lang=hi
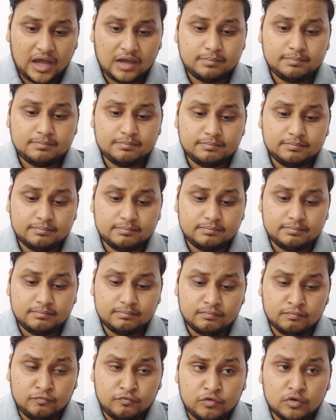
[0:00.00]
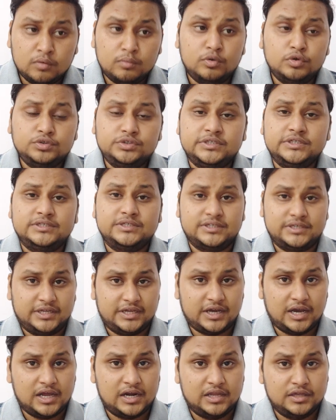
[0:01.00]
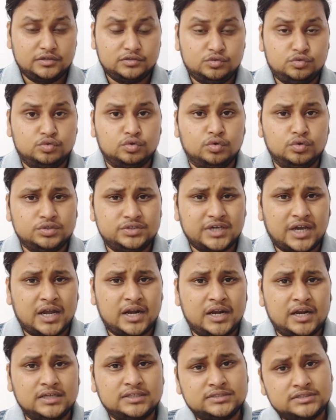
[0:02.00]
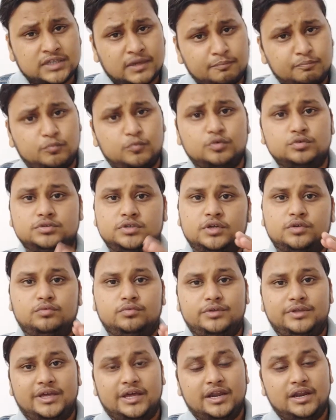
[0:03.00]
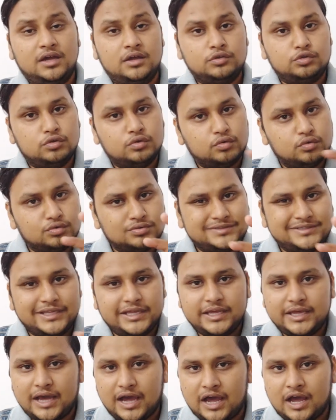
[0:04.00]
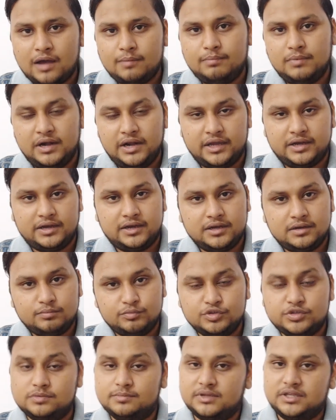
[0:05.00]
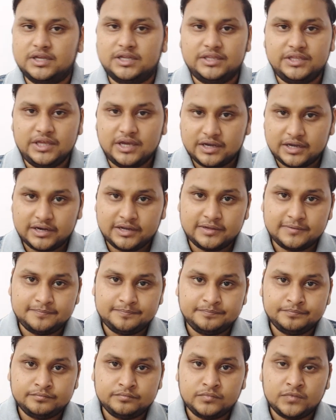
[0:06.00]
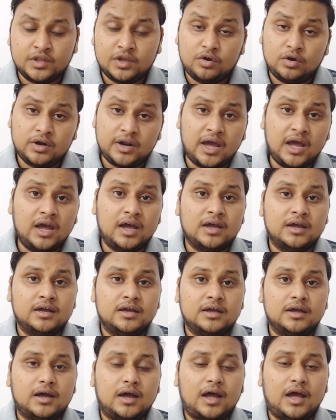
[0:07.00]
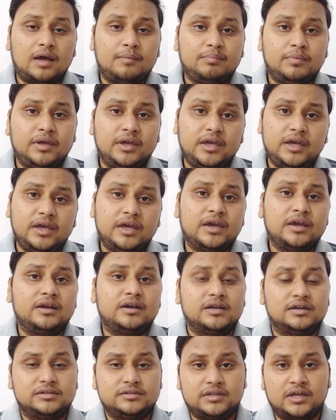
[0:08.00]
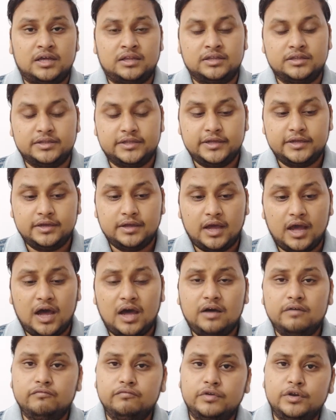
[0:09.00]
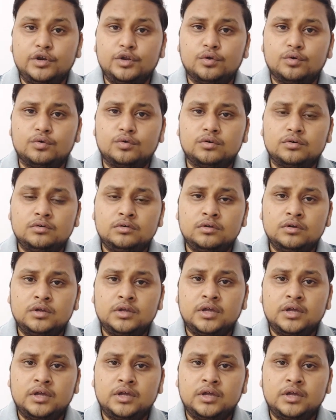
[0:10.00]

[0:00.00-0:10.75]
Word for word: आप वो वो चीज़ें निकालें जो जानना सबको ज़रूरी है ना तो उसे आप लिख कर मुझे बता दिया करें और हाँ आपकी एक गलत आदत है आप वीडियो को